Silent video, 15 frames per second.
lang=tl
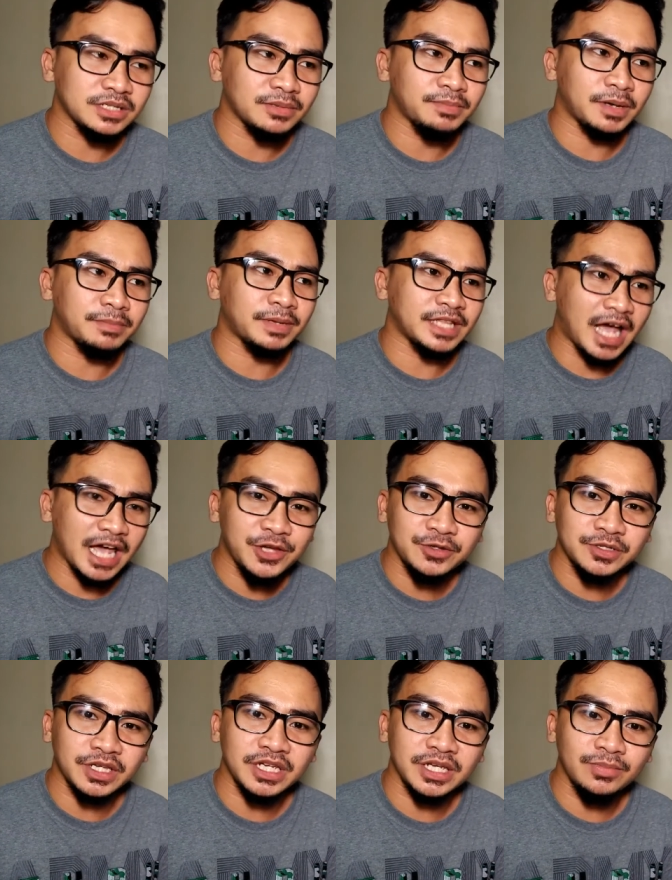pa sa
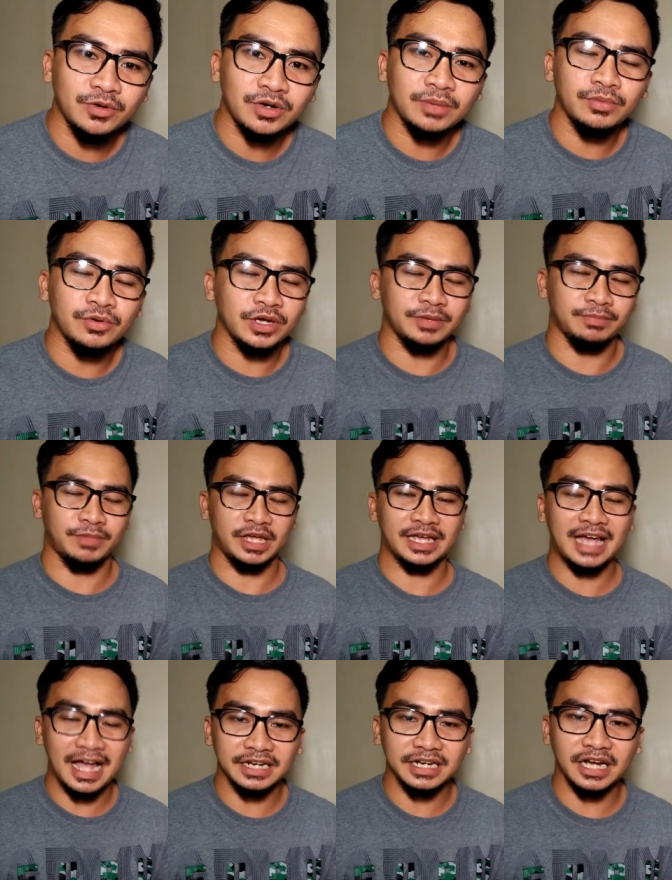pagpadayon sa imo kabuhi,
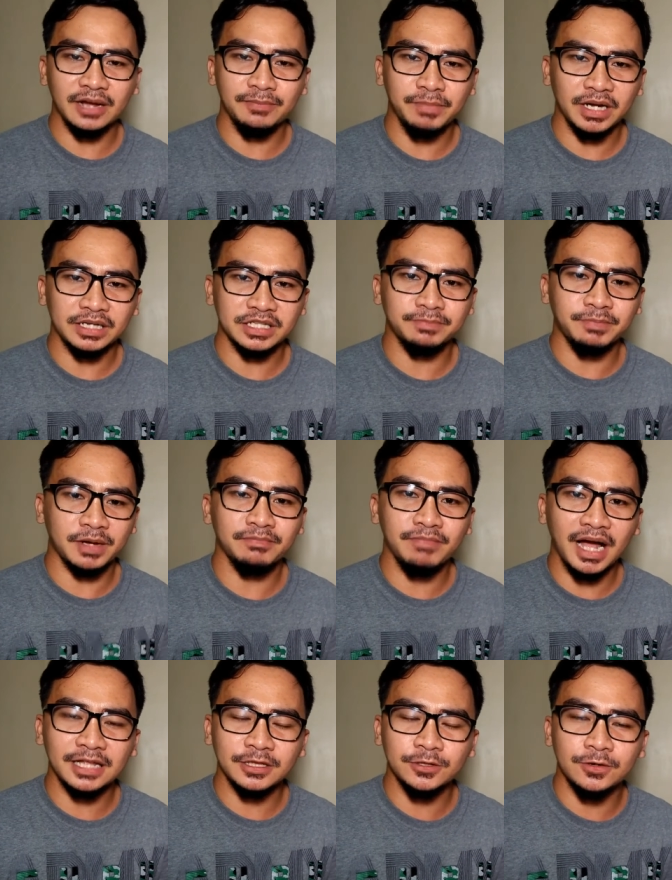may gana ka pa sa
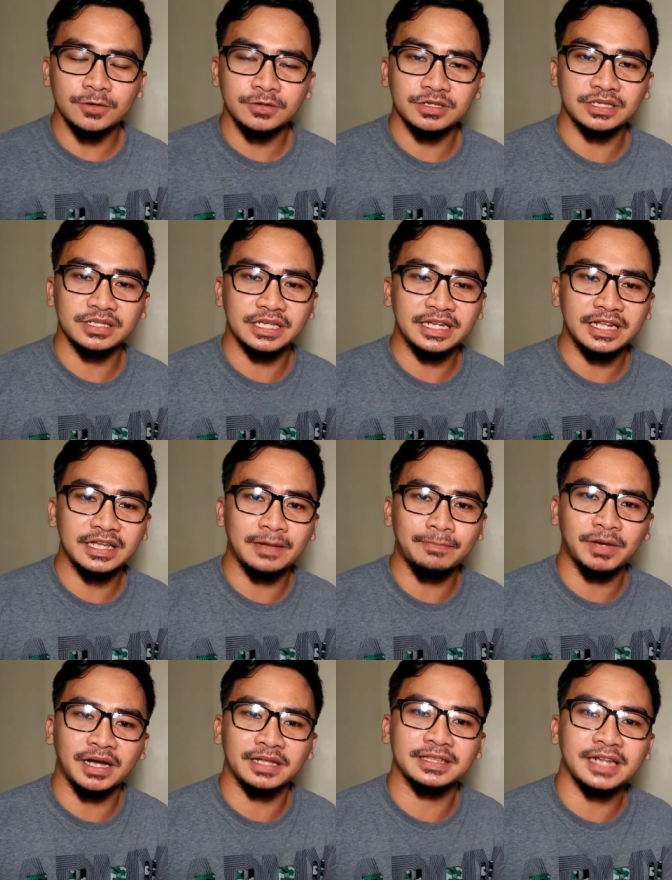pagbato sa sining
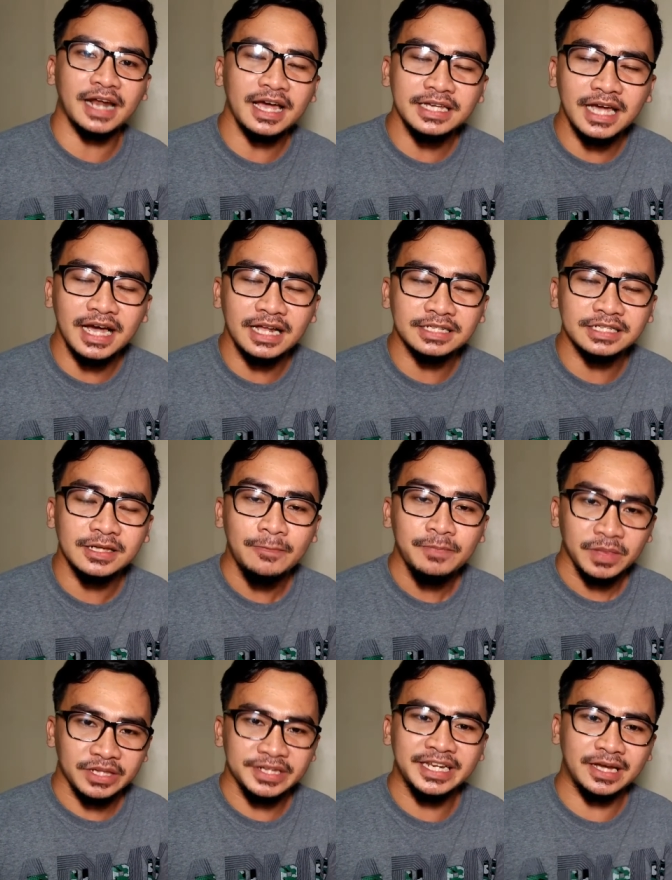nga mga
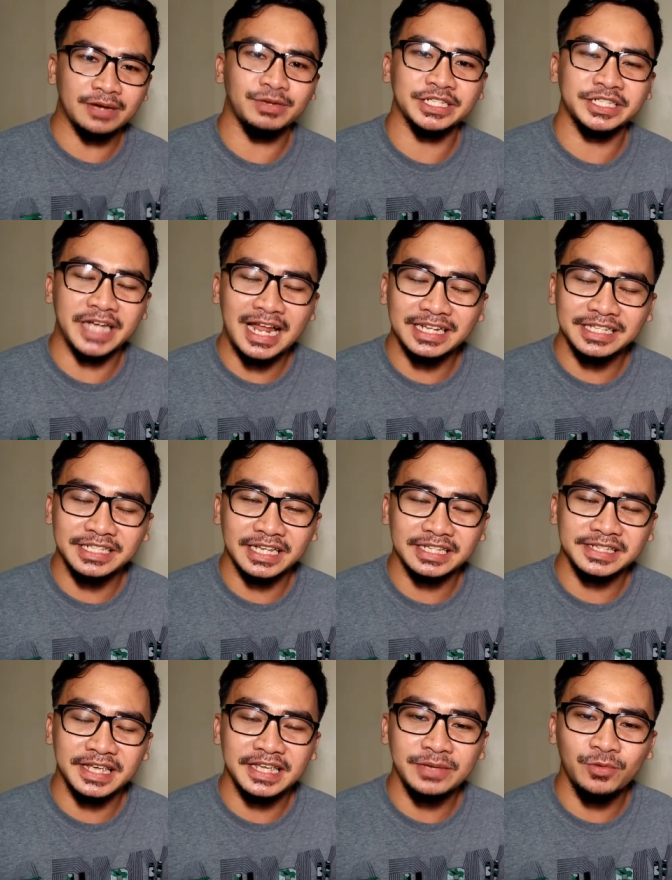trials, sining nga mga
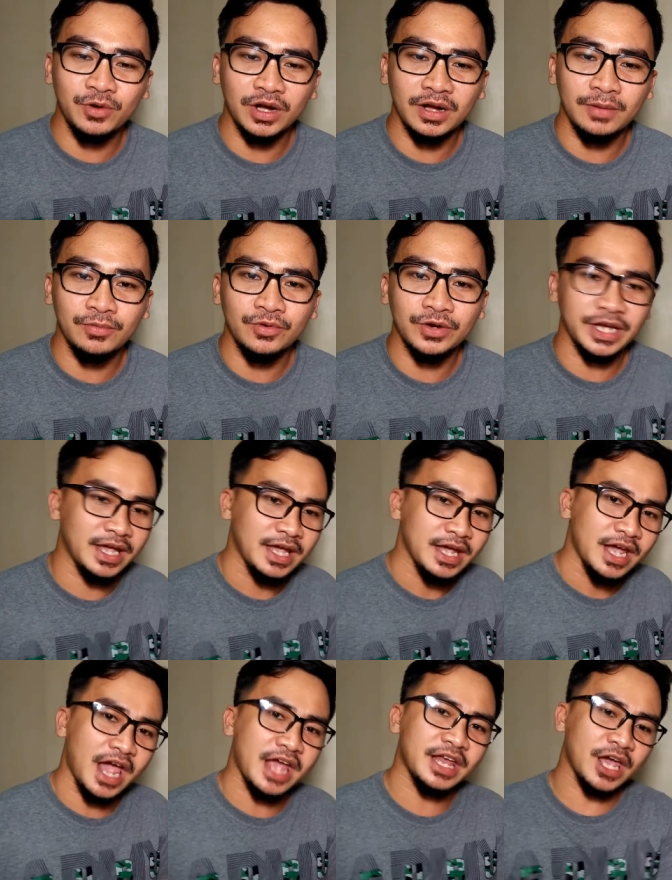challenges sa imo nga kabuhi.
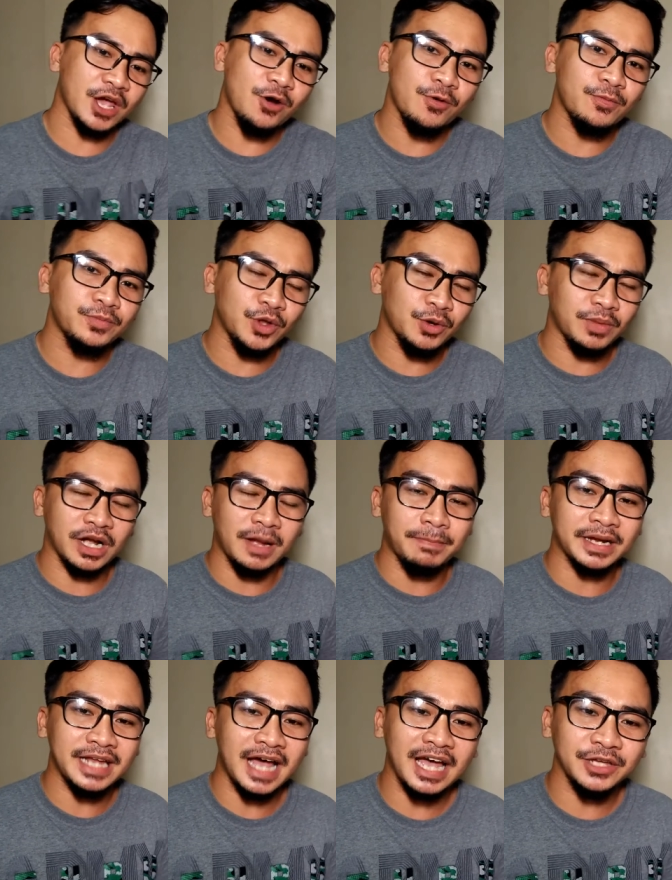And I hope no
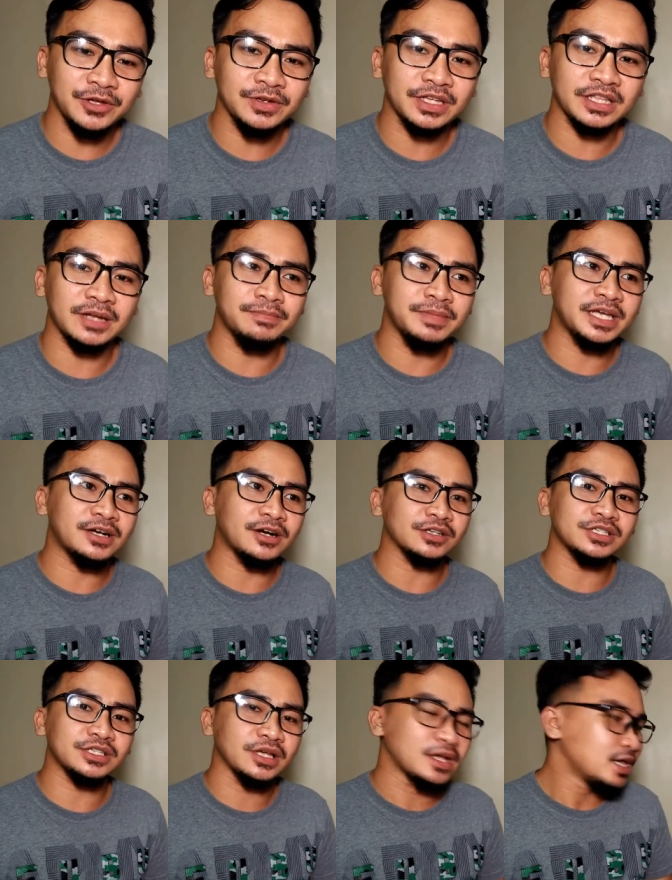magapadayon kita
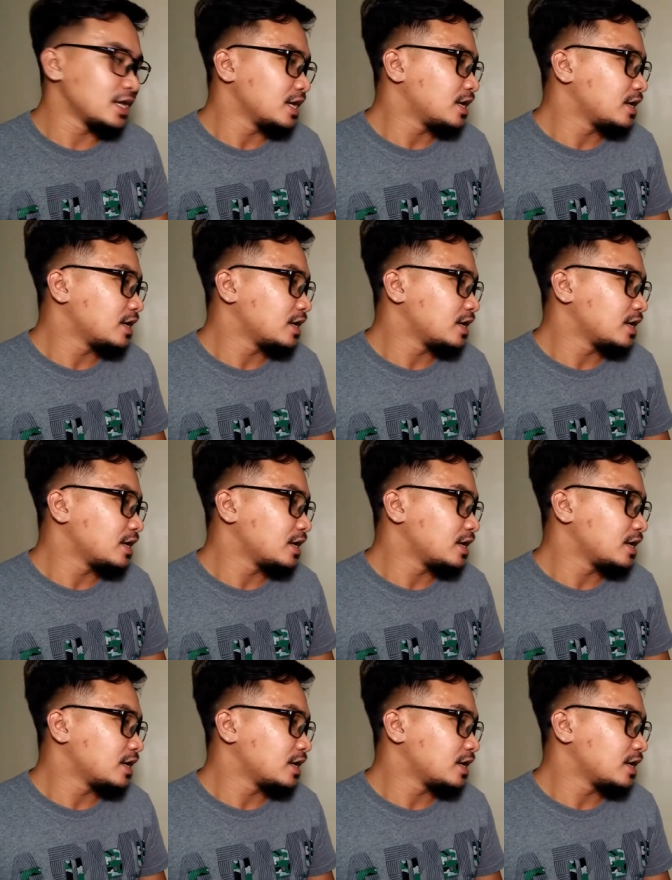because